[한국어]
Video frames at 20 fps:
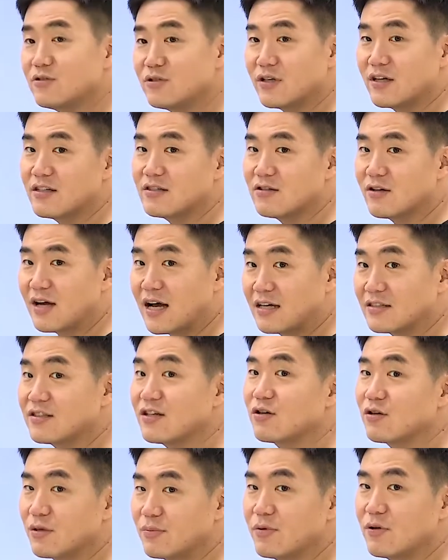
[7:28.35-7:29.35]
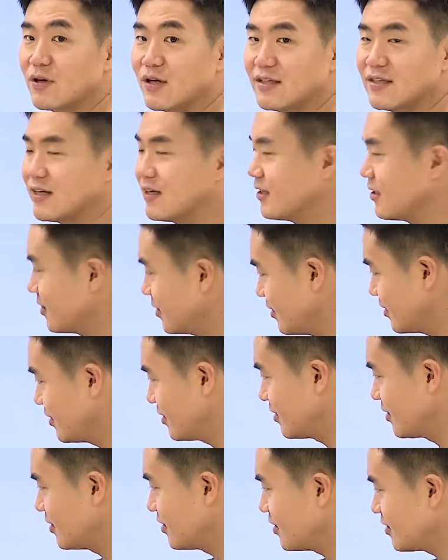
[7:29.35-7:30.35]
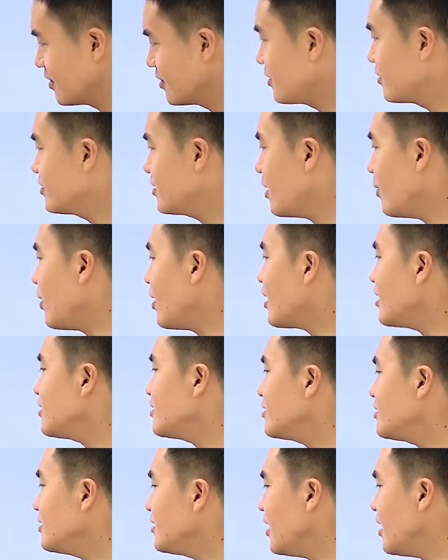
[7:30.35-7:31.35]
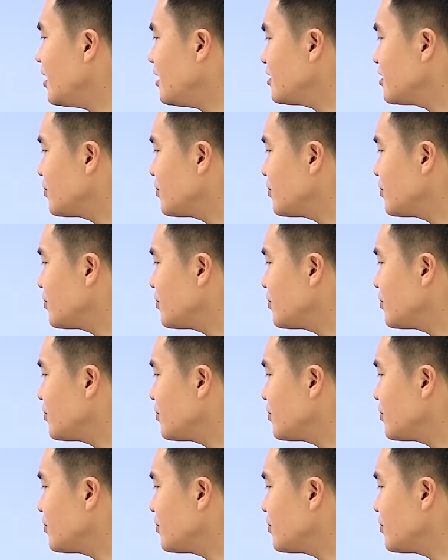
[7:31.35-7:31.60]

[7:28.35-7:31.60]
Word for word: 수 있겠죠. 강제력이 필요하다. 이건 사회 갈등이